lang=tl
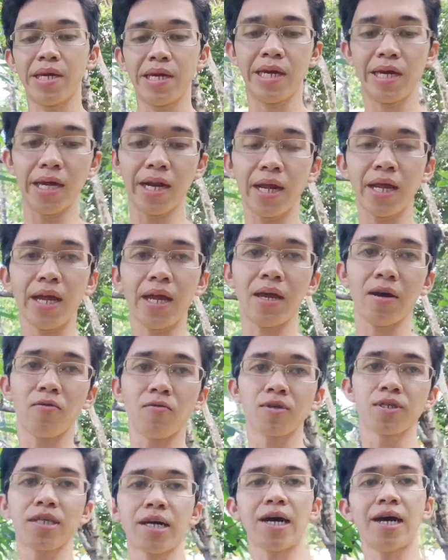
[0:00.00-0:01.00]
piggery
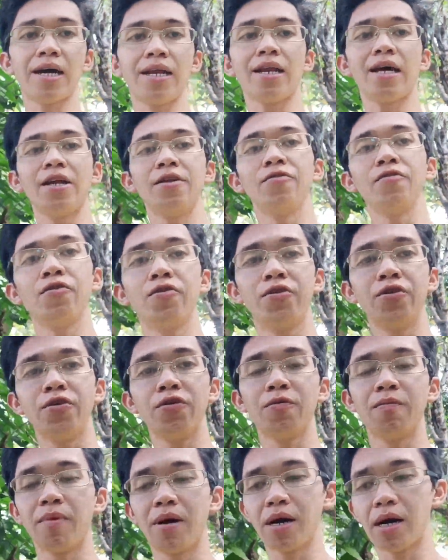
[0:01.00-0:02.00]
kung saan nandoon
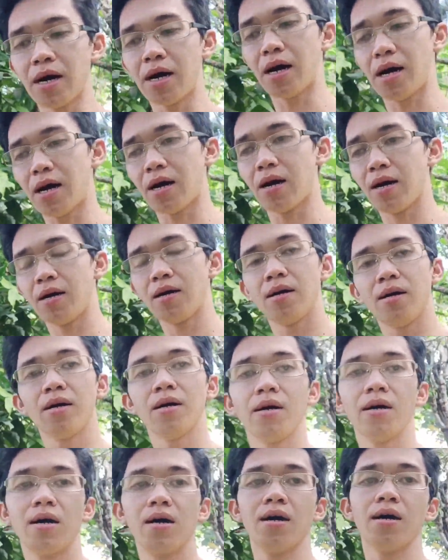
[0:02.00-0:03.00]
yung mga
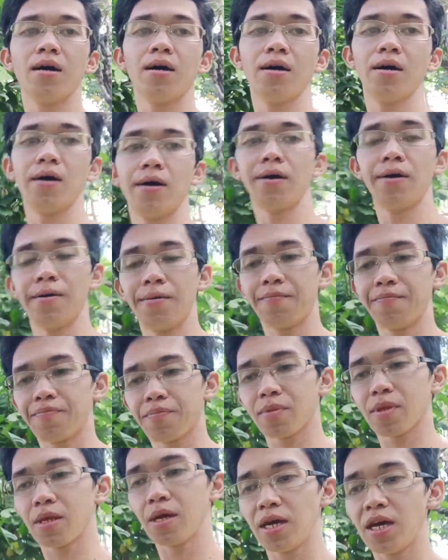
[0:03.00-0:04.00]
uh,
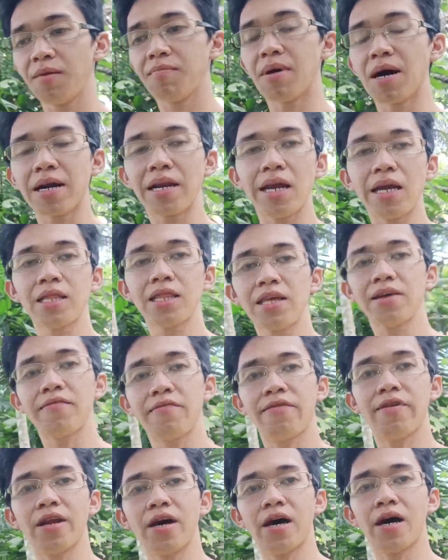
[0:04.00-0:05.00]
ibang native
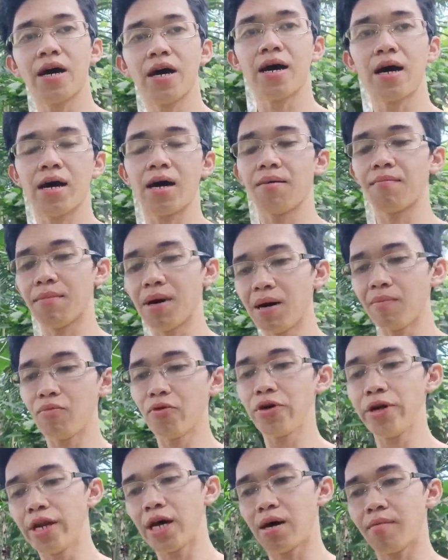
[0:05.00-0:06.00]
na
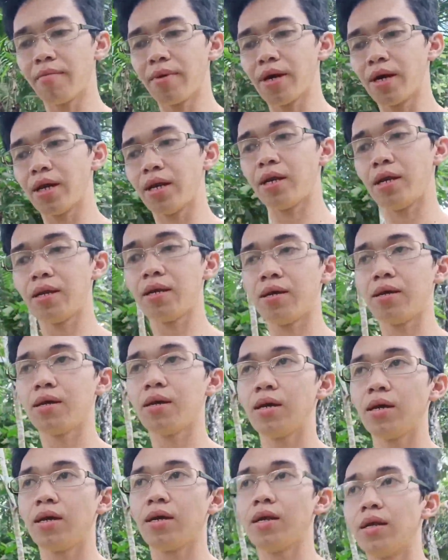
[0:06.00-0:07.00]
baboy namin
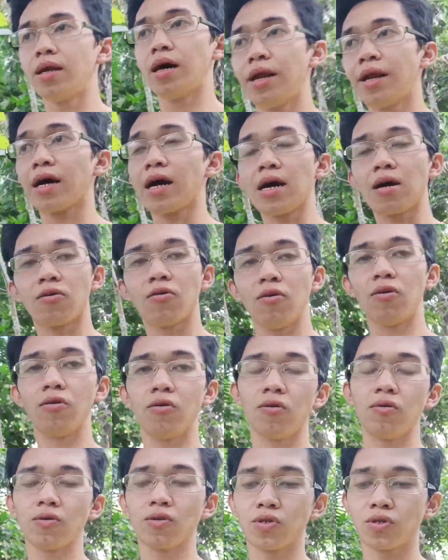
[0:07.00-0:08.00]
na nakakulong.